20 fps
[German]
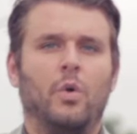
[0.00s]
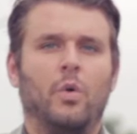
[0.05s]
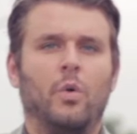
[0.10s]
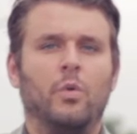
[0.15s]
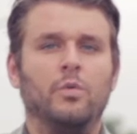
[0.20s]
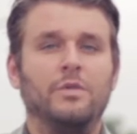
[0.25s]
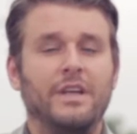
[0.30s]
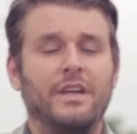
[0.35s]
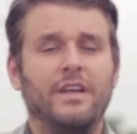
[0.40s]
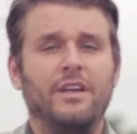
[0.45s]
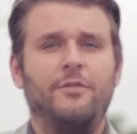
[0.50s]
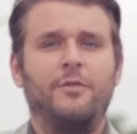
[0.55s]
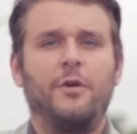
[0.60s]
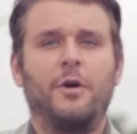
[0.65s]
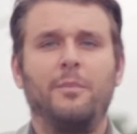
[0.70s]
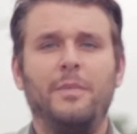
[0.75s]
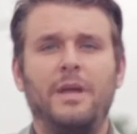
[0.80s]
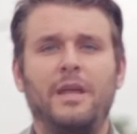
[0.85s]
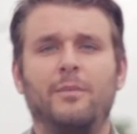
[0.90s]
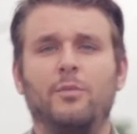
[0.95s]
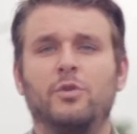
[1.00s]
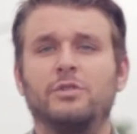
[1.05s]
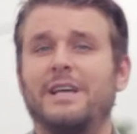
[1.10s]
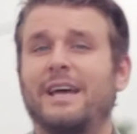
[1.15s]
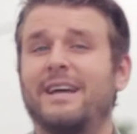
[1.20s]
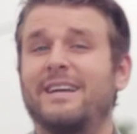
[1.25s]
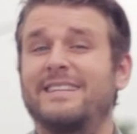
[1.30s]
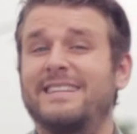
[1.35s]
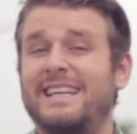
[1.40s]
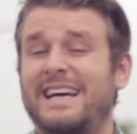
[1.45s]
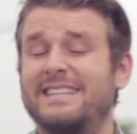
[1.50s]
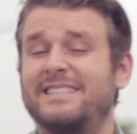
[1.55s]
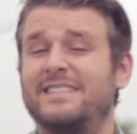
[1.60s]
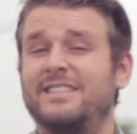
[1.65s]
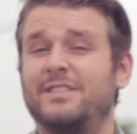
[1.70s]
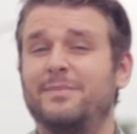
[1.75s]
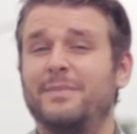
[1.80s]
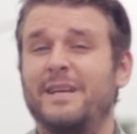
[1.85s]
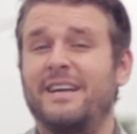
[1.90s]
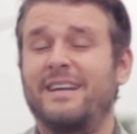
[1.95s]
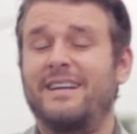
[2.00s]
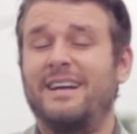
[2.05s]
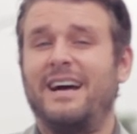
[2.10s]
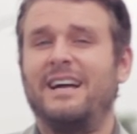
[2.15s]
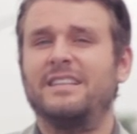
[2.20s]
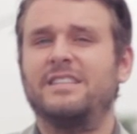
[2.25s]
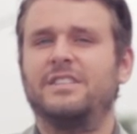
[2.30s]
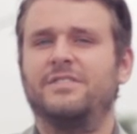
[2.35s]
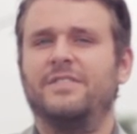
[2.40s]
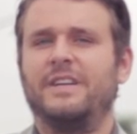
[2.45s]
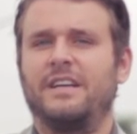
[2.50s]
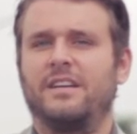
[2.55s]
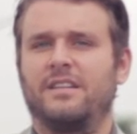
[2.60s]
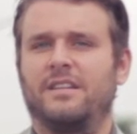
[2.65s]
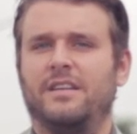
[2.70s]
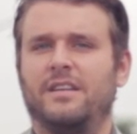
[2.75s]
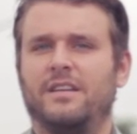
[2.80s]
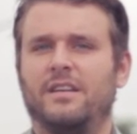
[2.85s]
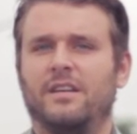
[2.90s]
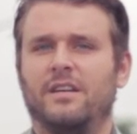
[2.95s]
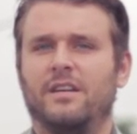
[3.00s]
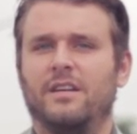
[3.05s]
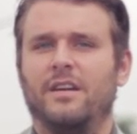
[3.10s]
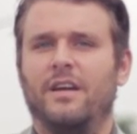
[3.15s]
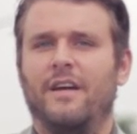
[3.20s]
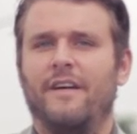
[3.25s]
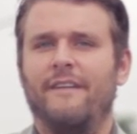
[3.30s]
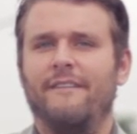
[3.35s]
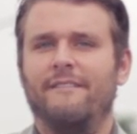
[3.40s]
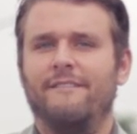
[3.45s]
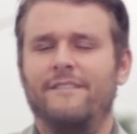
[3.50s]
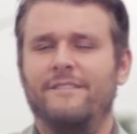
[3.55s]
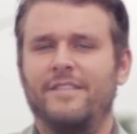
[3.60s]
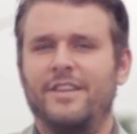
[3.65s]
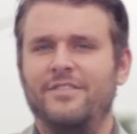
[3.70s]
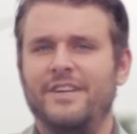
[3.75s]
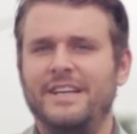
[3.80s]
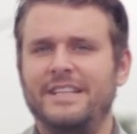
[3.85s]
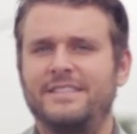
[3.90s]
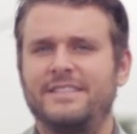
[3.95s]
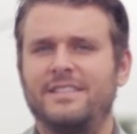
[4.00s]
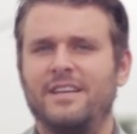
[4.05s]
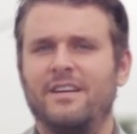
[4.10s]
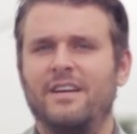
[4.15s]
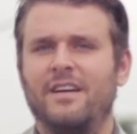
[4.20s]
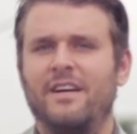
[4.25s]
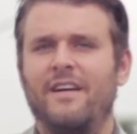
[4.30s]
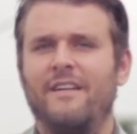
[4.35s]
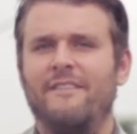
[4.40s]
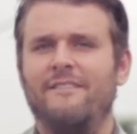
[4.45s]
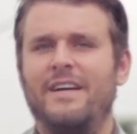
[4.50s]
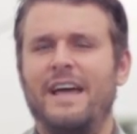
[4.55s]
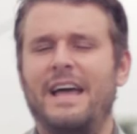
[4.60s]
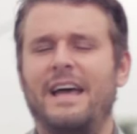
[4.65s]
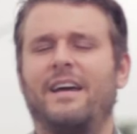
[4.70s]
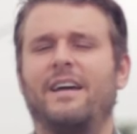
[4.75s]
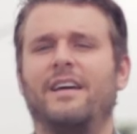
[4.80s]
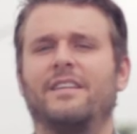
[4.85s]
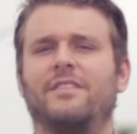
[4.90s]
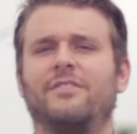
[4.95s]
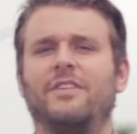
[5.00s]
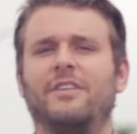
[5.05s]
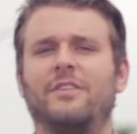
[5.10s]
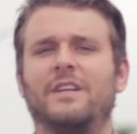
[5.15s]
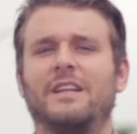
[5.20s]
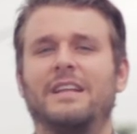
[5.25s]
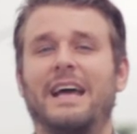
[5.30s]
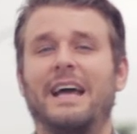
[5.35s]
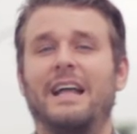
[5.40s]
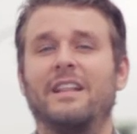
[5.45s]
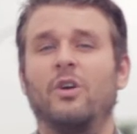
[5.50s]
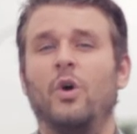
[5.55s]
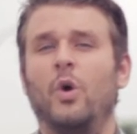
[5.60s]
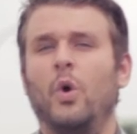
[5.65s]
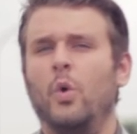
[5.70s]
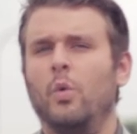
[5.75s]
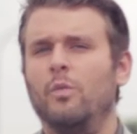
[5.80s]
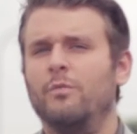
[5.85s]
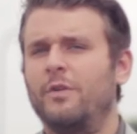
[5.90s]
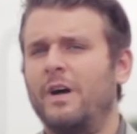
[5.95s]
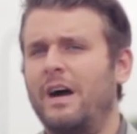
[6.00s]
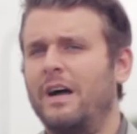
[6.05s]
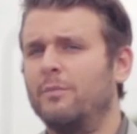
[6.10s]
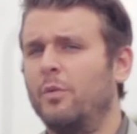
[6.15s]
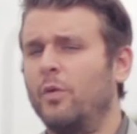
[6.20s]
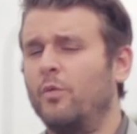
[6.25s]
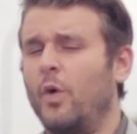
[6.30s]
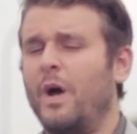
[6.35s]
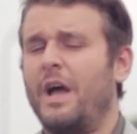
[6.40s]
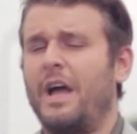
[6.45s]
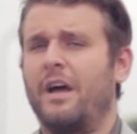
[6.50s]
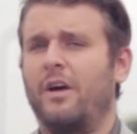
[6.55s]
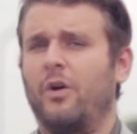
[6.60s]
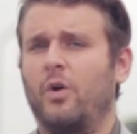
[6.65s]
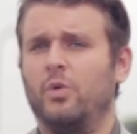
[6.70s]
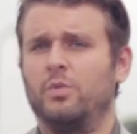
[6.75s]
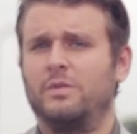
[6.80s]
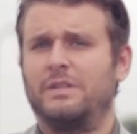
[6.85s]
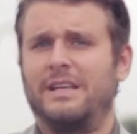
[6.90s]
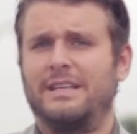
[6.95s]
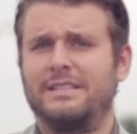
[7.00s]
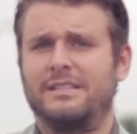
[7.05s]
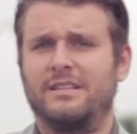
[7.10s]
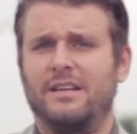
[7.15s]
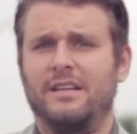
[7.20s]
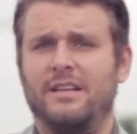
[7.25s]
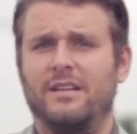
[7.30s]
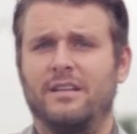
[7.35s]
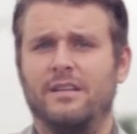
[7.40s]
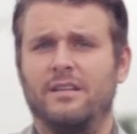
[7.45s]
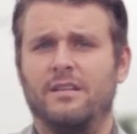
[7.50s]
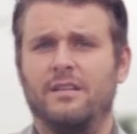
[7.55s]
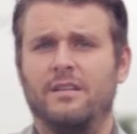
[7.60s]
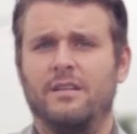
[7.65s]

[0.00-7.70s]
Und ich für mich muss sagen, das ist mir ganz wichtig, zu wissen, wer hat wie viel Geld und vor allem, woher kommt das Geld.